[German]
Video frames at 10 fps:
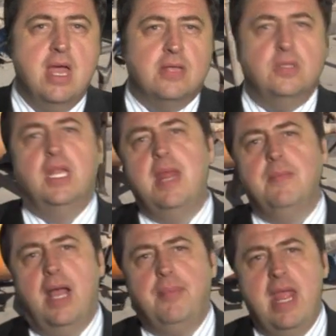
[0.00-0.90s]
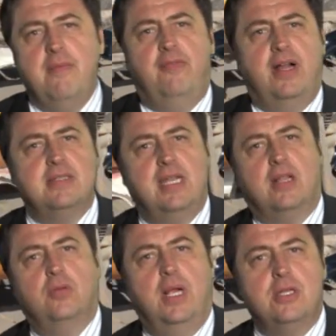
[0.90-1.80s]
Das Unternehmen gab ebenfalls den
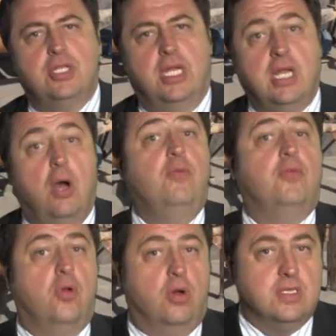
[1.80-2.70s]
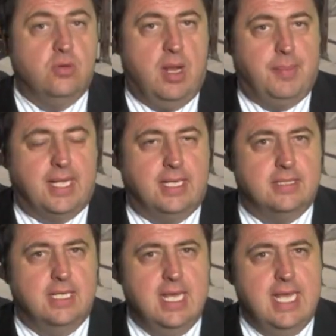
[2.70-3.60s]
aktuellen Stand auf Corisona
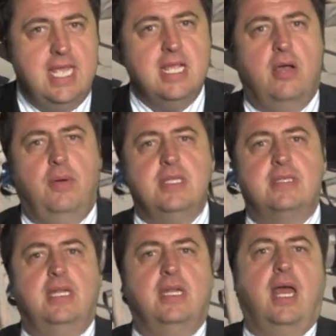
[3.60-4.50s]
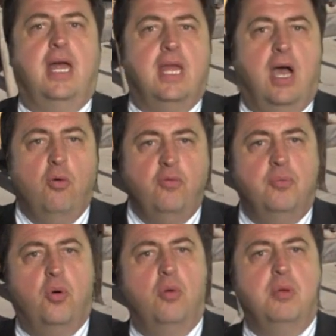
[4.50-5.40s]
bekannt. Inkermann sendete eine
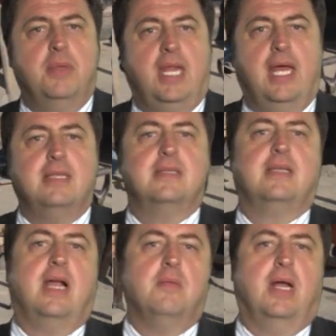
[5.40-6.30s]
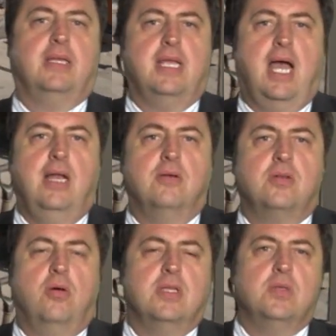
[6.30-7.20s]
Haufenprobe mit Erzgangmaterial aus
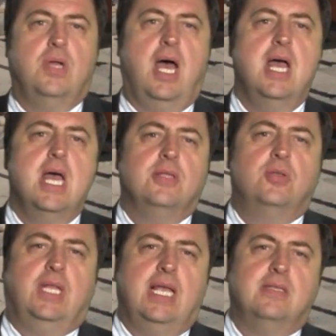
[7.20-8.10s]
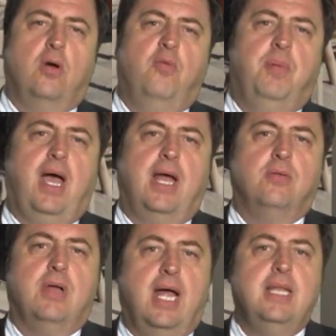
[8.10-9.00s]
Corisona zur
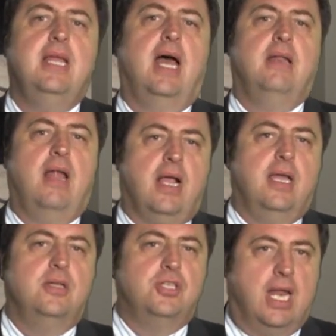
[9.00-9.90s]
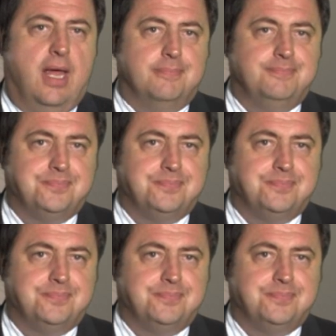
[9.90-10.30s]
Testaufbereitung an die Anlage in Chala.